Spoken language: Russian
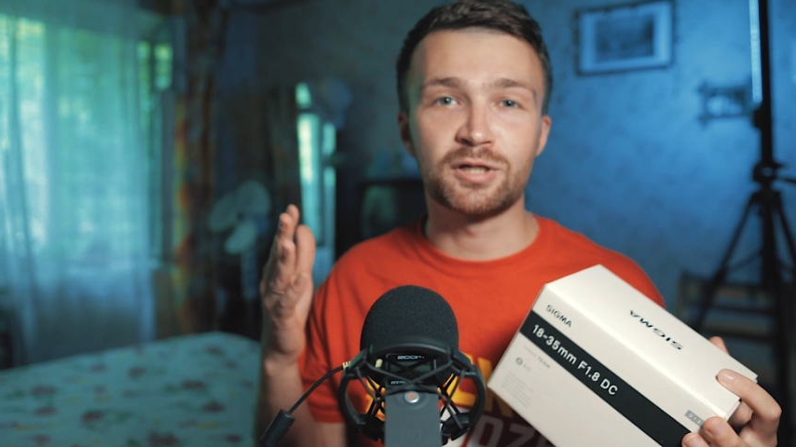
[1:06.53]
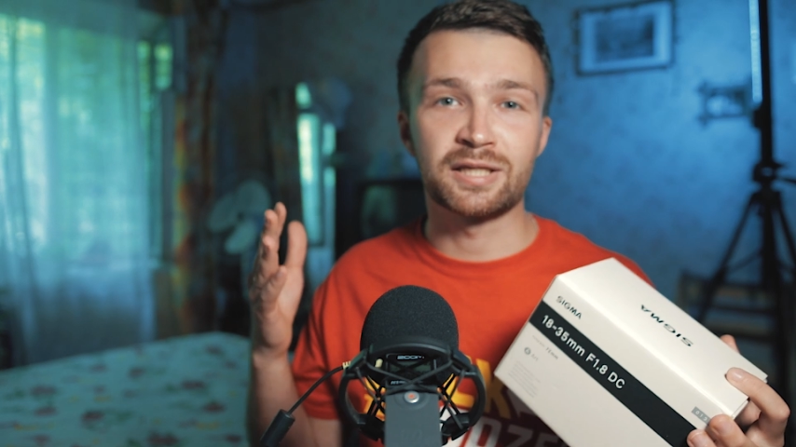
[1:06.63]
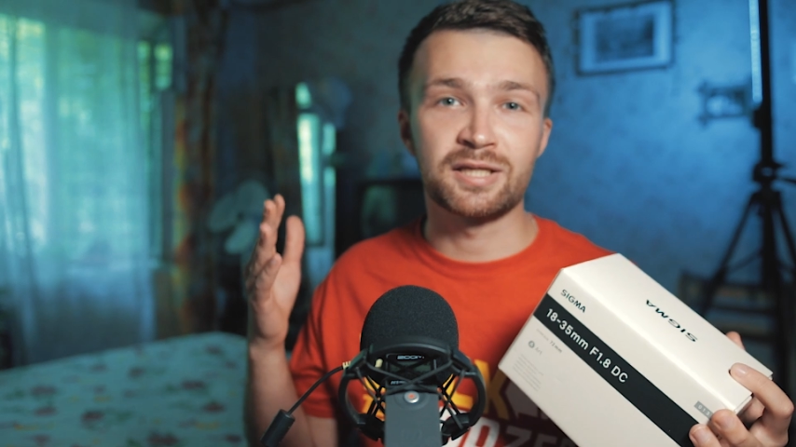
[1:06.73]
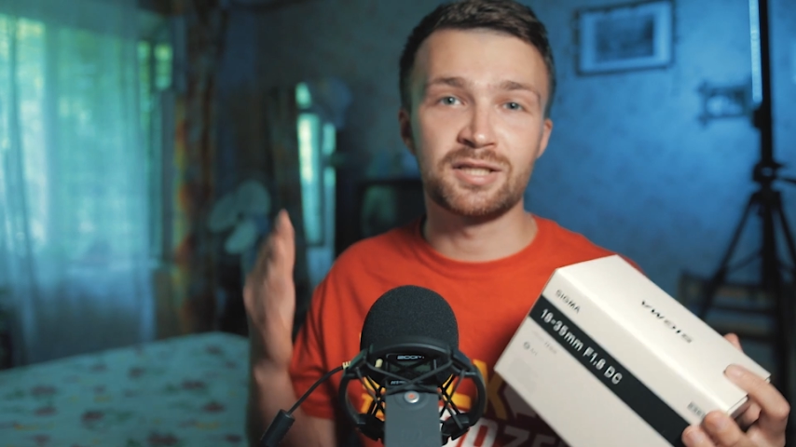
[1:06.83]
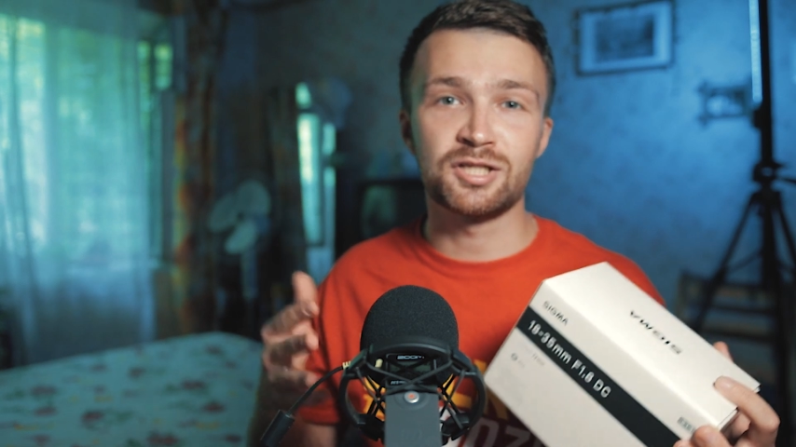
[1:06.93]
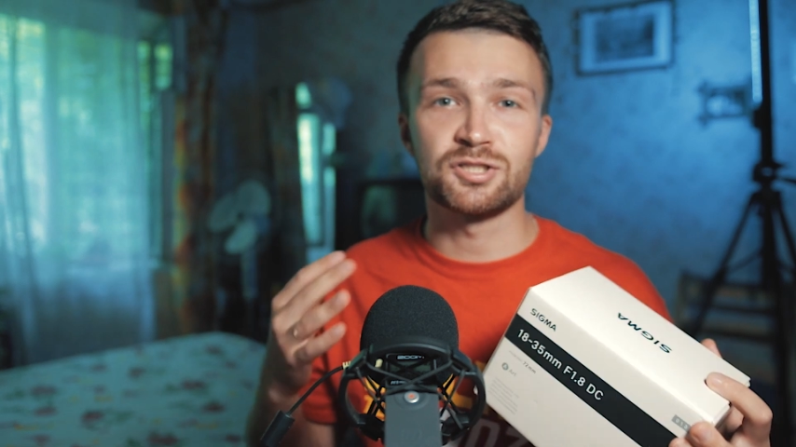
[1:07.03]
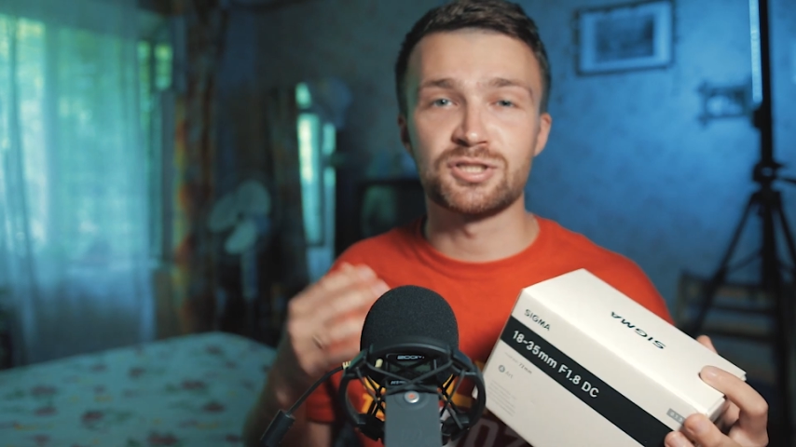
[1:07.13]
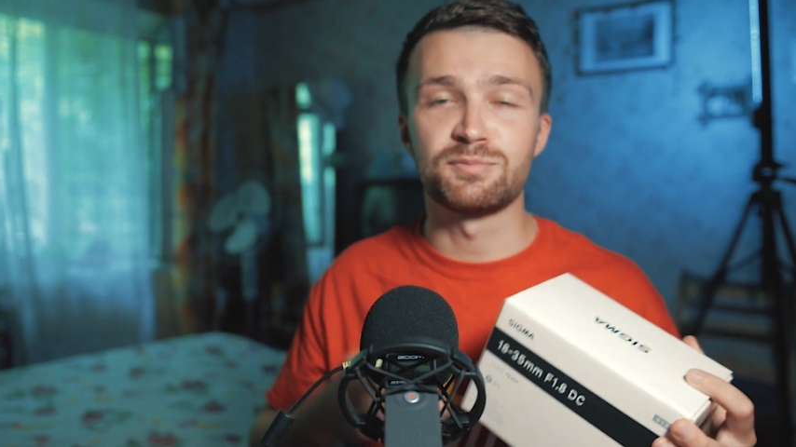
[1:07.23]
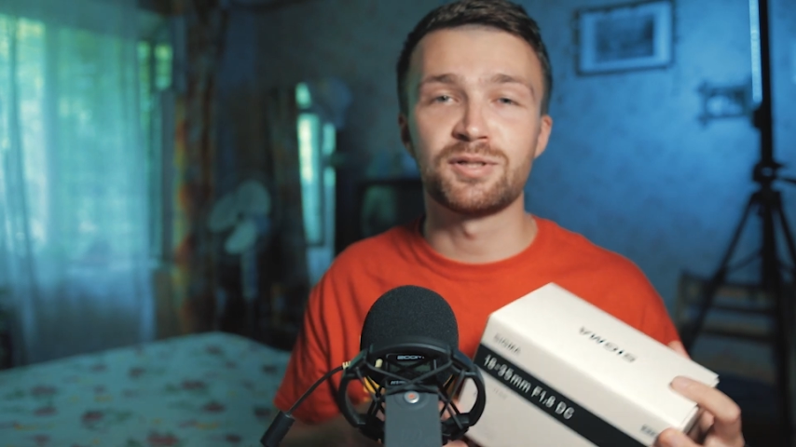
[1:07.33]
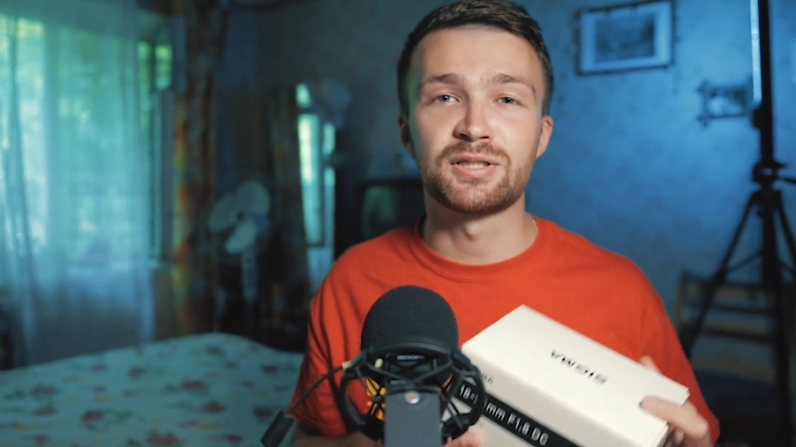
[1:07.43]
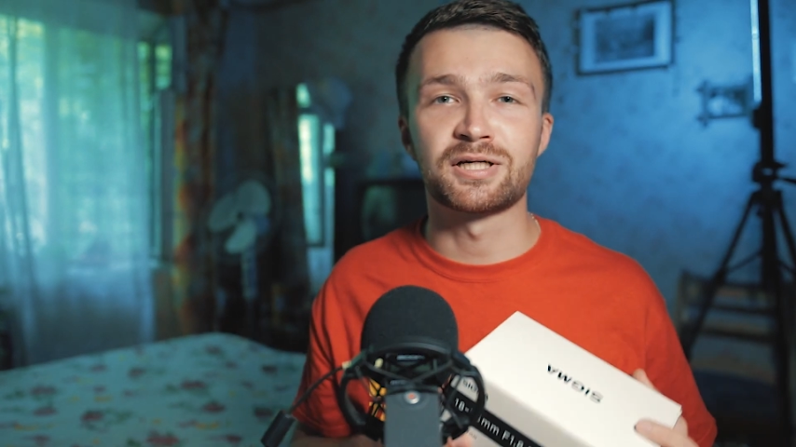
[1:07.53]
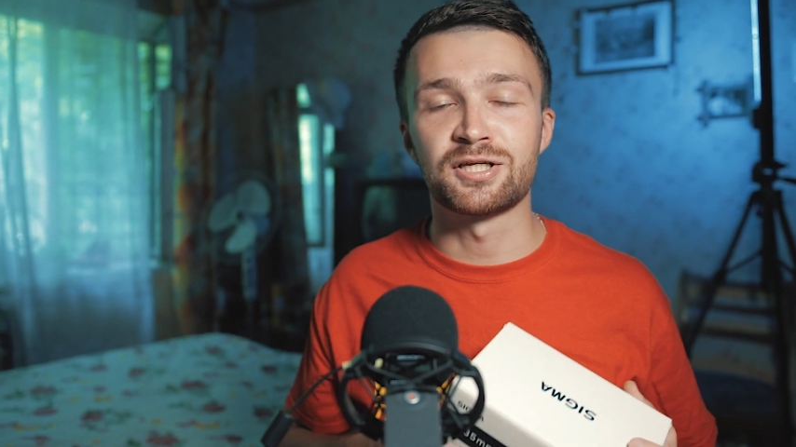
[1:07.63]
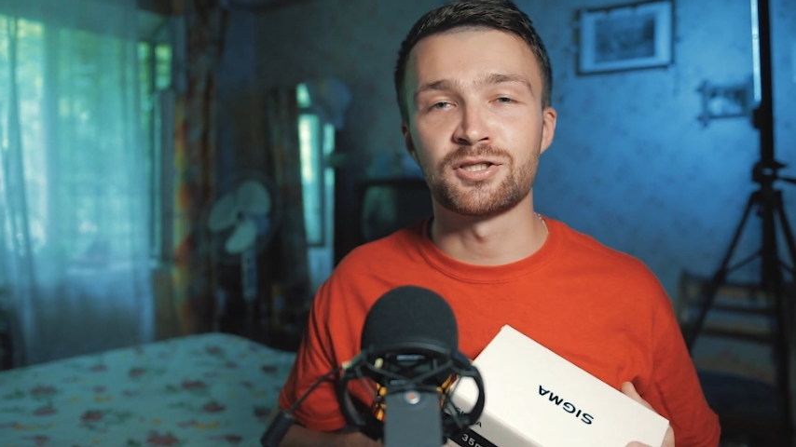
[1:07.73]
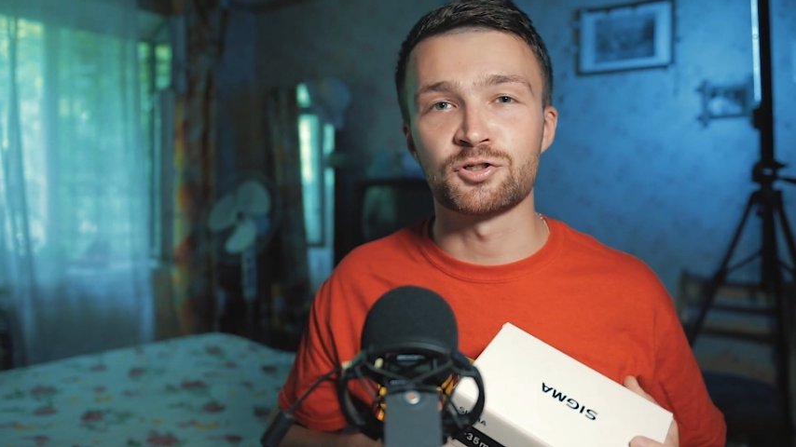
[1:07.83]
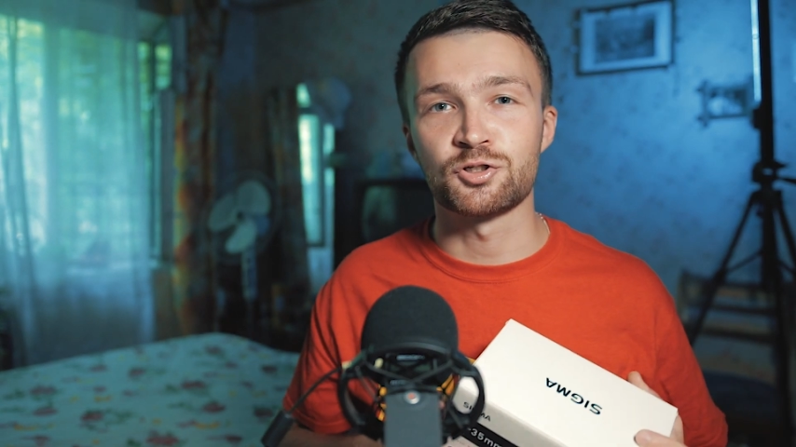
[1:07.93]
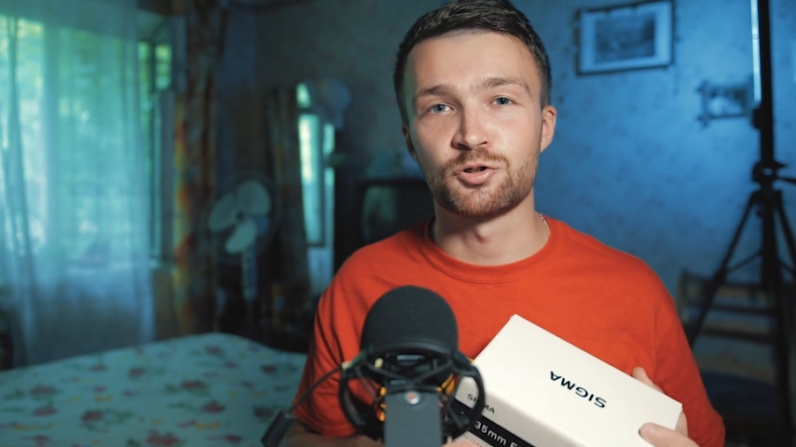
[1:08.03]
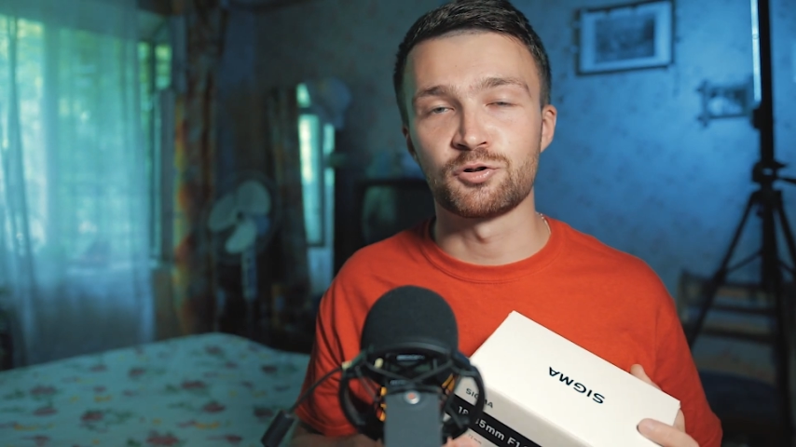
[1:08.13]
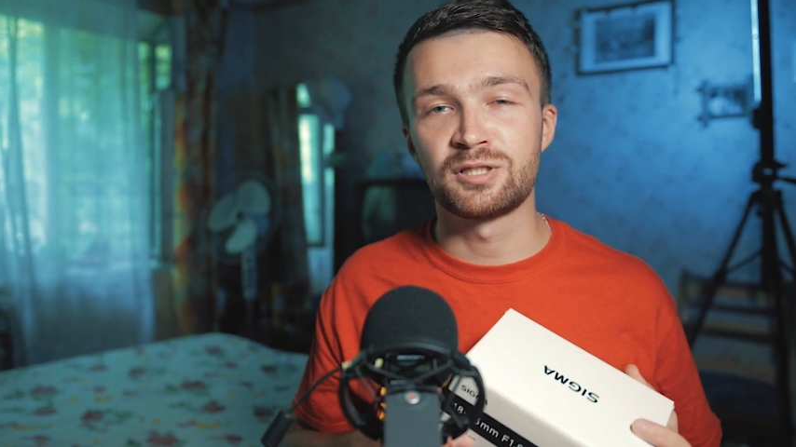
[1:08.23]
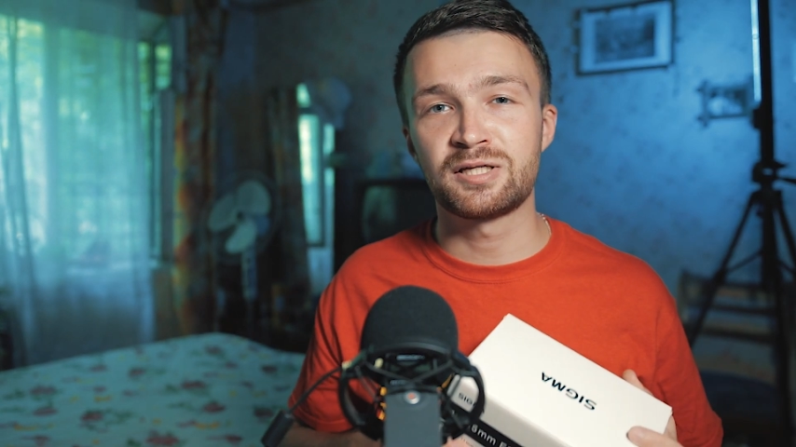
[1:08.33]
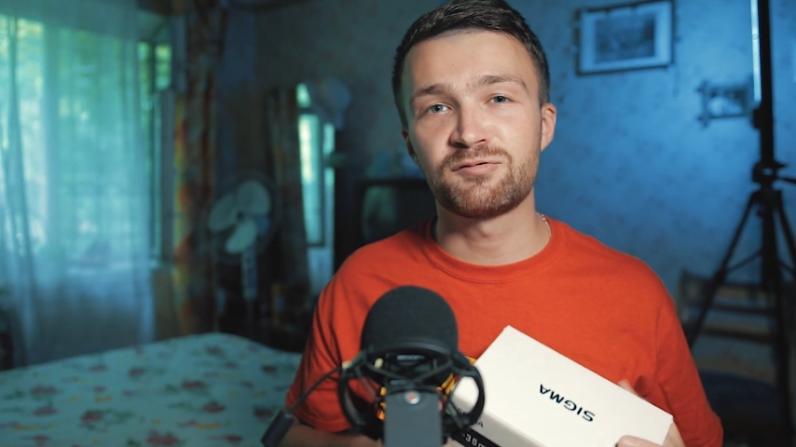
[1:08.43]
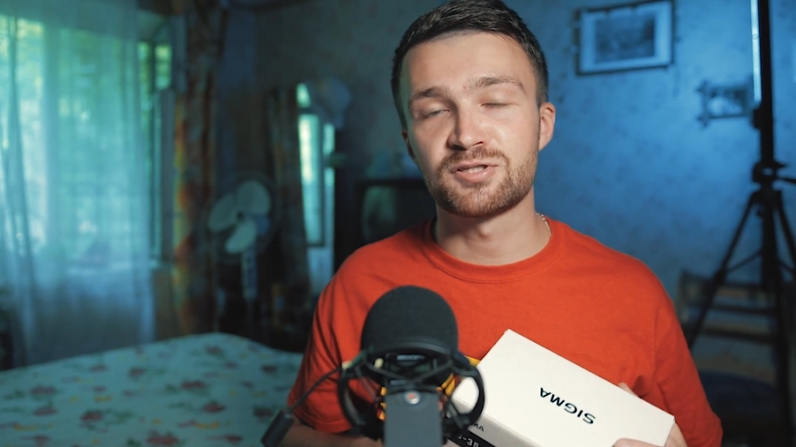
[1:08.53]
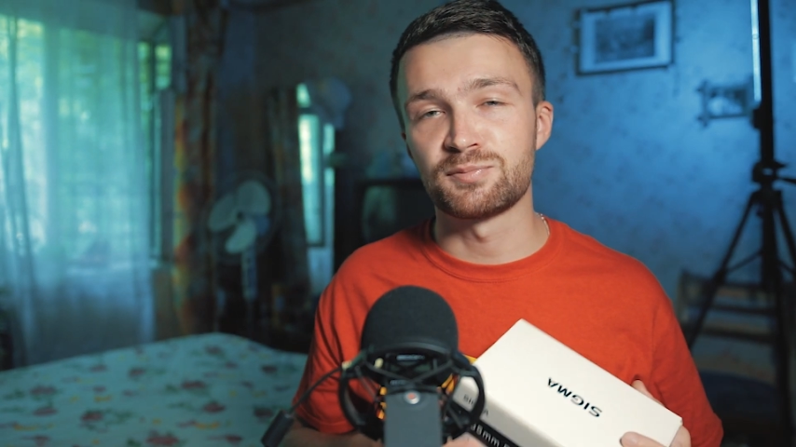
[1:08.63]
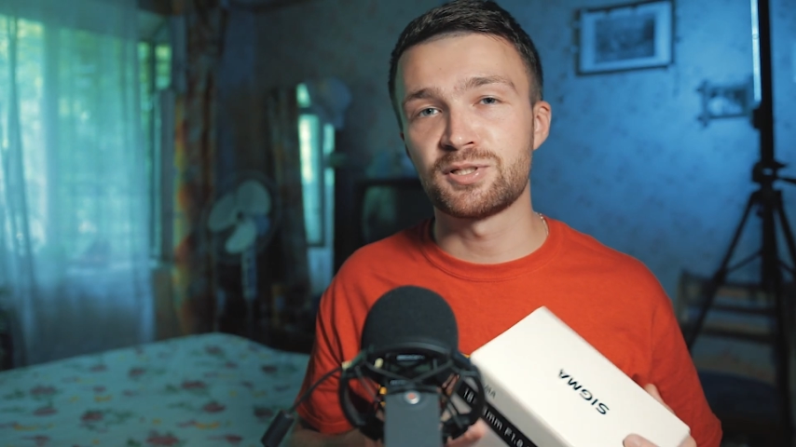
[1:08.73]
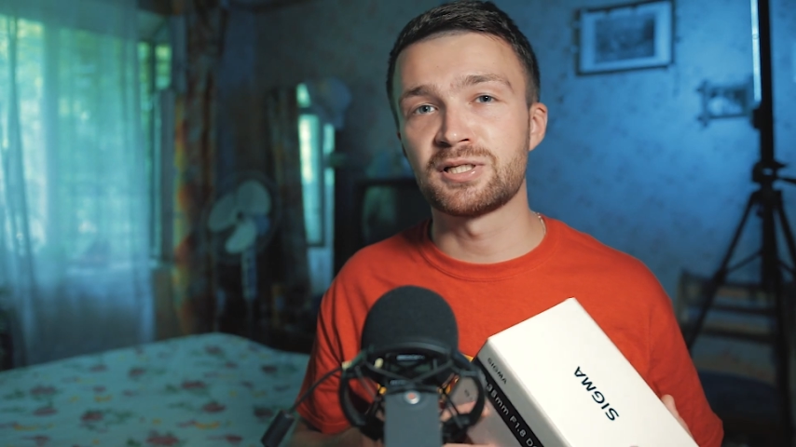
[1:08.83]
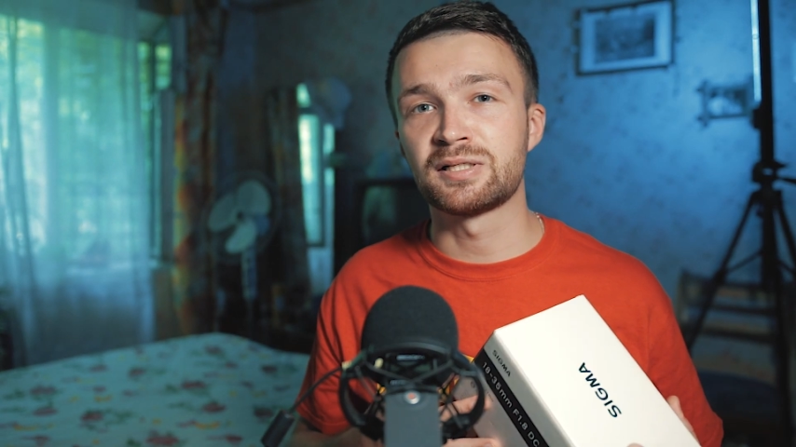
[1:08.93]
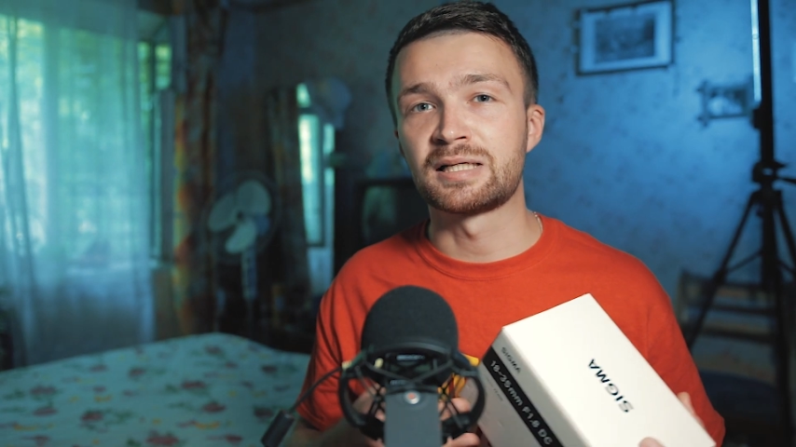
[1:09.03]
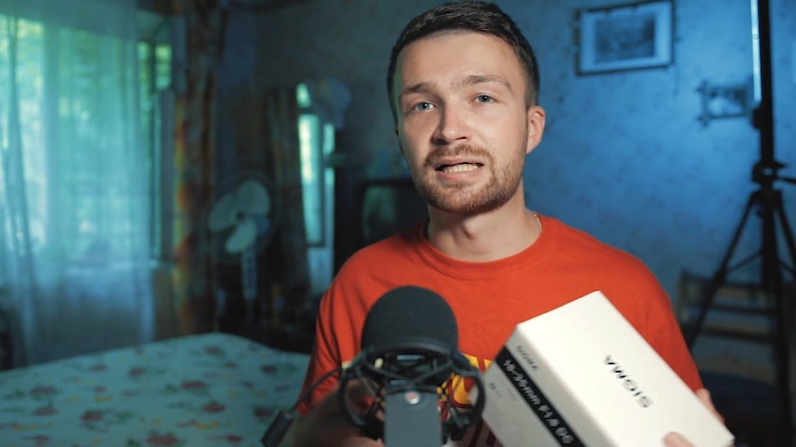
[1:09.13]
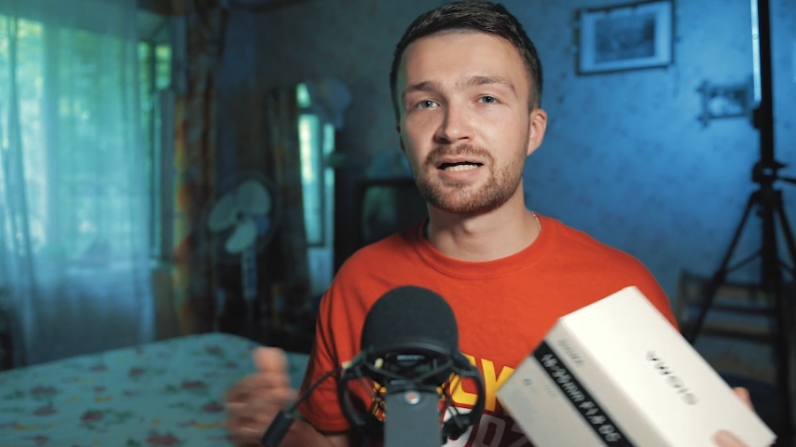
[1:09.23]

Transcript: как я начал снимать на Canon 600D, вы заметили,